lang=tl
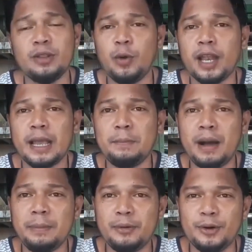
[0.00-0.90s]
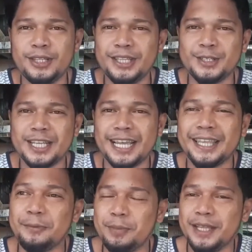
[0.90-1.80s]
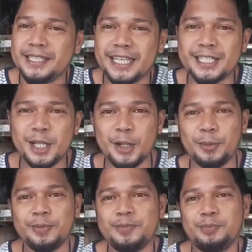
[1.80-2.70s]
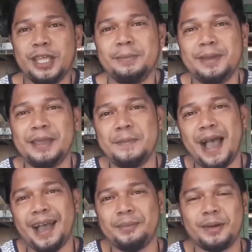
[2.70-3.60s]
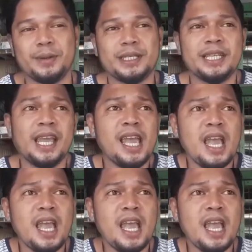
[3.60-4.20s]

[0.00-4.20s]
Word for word: and welcome back po dito sa ating Princess Loop TV mga kabagwis.